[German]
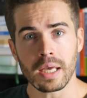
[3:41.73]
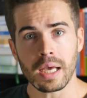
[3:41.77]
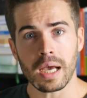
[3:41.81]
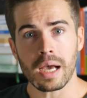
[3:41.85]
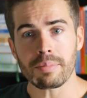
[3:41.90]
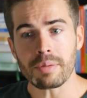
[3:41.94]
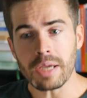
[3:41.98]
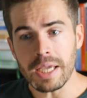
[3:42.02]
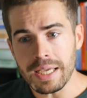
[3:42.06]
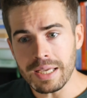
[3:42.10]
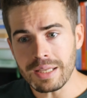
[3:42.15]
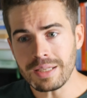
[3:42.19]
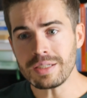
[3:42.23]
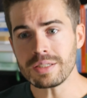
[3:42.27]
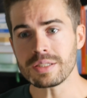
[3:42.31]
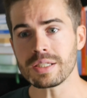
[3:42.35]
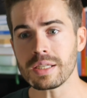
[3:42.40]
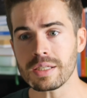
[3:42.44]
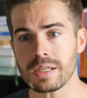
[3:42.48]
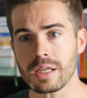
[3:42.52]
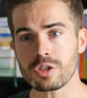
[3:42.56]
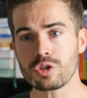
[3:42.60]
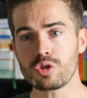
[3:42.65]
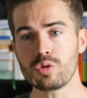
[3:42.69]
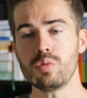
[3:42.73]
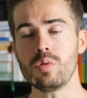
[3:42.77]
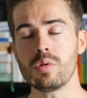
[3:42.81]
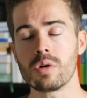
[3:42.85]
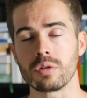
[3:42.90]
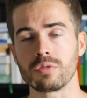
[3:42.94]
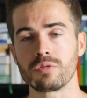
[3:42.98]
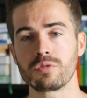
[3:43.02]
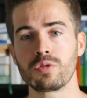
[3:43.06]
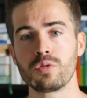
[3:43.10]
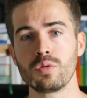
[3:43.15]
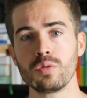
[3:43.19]
Aber in der
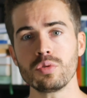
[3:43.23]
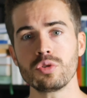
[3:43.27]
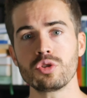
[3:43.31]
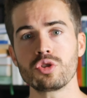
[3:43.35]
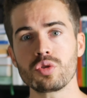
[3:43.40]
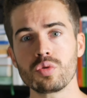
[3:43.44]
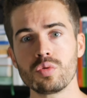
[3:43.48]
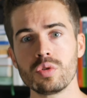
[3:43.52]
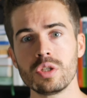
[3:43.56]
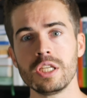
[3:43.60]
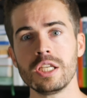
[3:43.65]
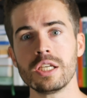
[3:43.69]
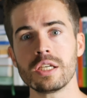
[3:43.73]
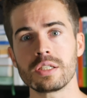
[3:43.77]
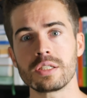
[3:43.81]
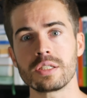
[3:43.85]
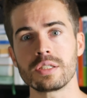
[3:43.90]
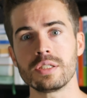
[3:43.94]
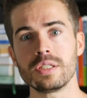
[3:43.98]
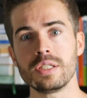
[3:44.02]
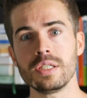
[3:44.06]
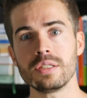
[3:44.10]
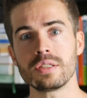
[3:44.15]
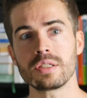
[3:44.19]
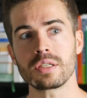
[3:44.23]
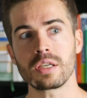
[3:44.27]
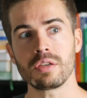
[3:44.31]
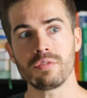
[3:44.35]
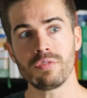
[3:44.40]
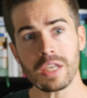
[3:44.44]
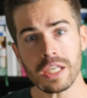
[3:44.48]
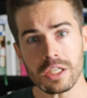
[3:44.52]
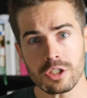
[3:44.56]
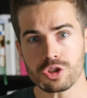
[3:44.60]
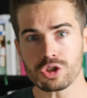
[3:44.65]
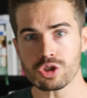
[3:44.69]
Natur funktioniert diese
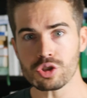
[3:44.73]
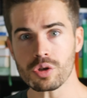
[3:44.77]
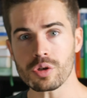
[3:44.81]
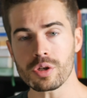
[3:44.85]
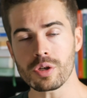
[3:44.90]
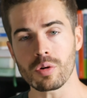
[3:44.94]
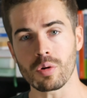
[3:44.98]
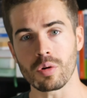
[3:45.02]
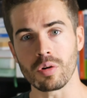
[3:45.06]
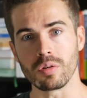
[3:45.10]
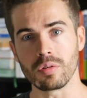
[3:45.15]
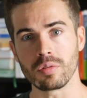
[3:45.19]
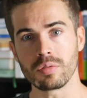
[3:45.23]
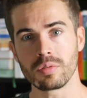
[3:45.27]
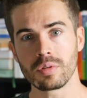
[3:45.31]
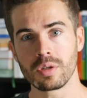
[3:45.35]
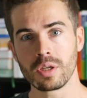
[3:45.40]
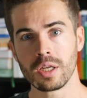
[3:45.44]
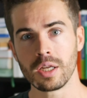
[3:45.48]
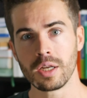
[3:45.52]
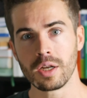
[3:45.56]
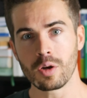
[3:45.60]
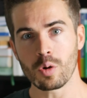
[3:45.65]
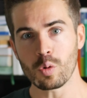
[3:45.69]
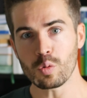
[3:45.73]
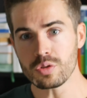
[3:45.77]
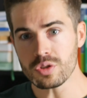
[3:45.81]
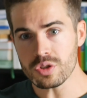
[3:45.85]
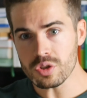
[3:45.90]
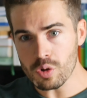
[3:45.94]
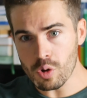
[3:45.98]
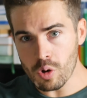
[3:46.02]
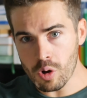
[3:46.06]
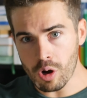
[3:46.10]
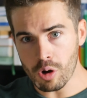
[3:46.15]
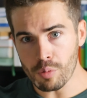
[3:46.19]
Gewichtssteuerung,
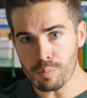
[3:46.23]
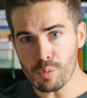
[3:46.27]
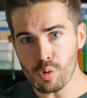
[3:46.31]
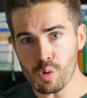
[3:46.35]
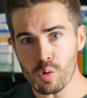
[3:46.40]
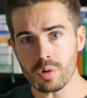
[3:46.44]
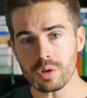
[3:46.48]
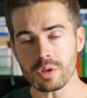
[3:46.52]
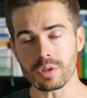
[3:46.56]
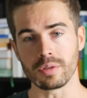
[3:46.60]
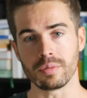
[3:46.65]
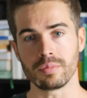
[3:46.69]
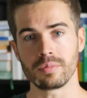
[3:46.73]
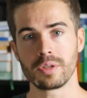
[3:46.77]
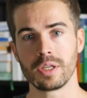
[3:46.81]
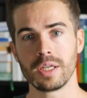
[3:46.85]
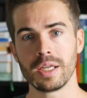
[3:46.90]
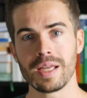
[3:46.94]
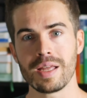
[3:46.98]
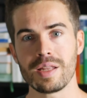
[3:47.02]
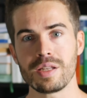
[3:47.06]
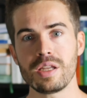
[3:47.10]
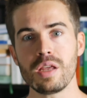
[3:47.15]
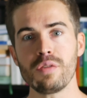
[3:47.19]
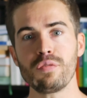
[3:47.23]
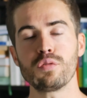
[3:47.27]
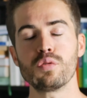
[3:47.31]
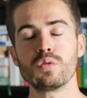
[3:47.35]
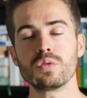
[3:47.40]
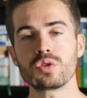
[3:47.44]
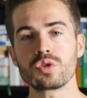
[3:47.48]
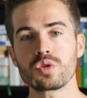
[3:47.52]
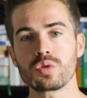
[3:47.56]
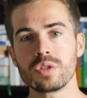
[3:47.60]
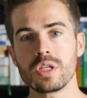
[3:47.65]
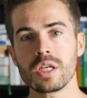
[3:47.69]
unsere Hormone, die
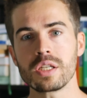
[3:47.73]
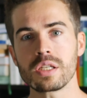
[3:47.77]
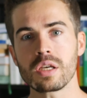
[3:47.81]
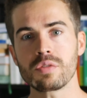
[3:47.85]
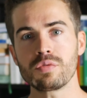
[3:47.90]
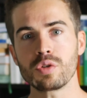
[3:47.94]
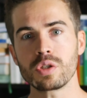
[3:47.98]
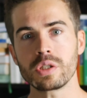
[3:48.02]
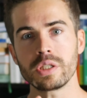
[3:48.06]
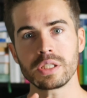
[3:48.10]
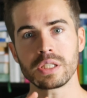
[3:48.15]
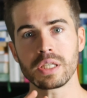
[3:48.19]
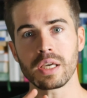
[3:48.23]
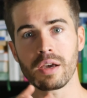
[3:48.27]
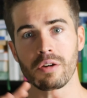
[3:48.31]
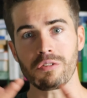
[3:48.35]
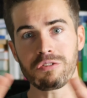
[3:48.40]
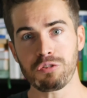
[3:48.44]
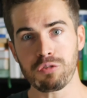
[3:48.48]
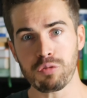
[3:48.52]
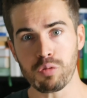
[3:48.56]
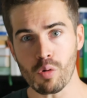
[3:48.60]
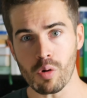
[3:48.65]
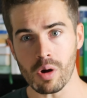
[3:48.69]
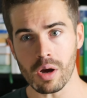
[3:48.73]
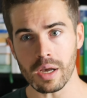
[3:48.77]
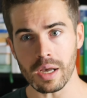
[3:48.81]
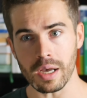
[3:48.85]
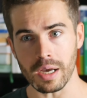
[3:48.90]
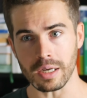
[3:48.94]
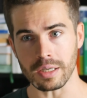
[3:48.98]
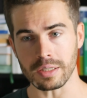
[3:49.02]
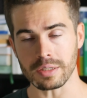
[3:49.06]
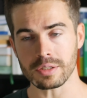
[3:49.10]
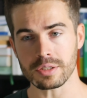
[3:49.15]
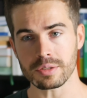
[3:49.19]
funktionieren da wirklich
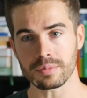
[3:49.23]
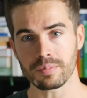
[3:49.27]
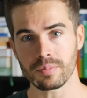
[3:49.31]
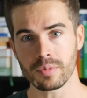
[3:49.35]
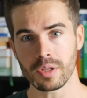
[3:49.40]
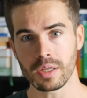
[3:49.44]
hervorragend.